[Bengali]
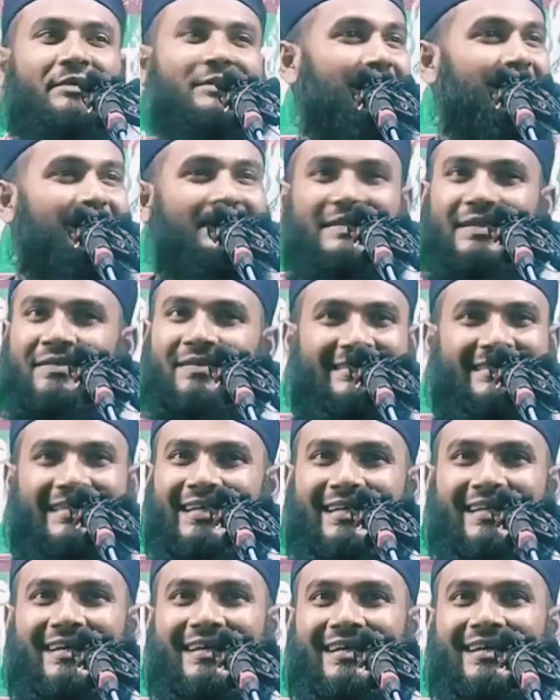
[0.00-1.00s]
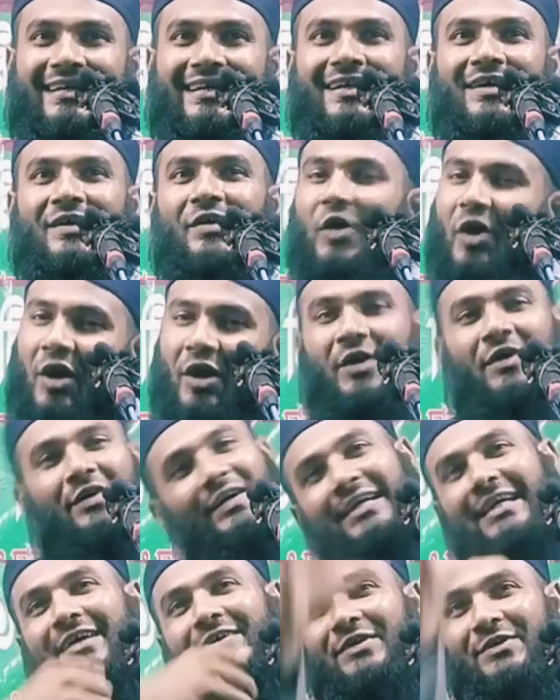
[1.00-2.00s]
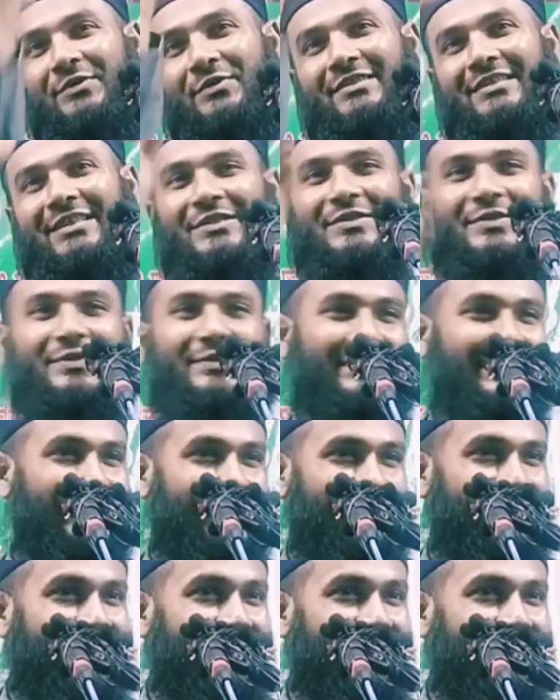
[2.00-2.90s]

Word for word: কে বলছি বুঝতে পারছেন না এখনই উঠতে শুরু